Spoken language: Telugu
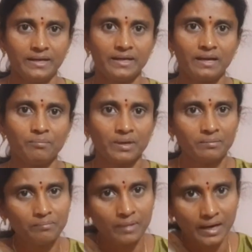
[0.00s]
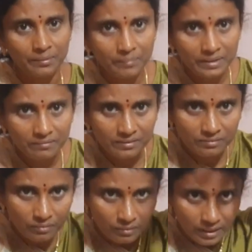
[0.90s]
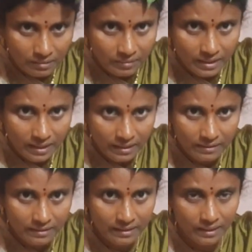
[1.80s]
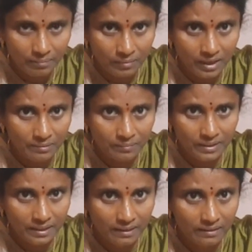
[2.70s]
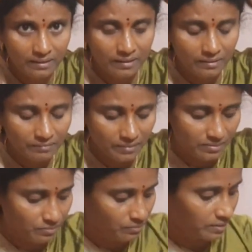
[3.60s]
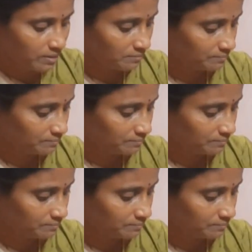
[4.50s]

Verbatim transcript: ఇట్లా మనం మాడిపైన వేసుకోవాలన్నమాట ఇలా మాడిపైన వేసుకుని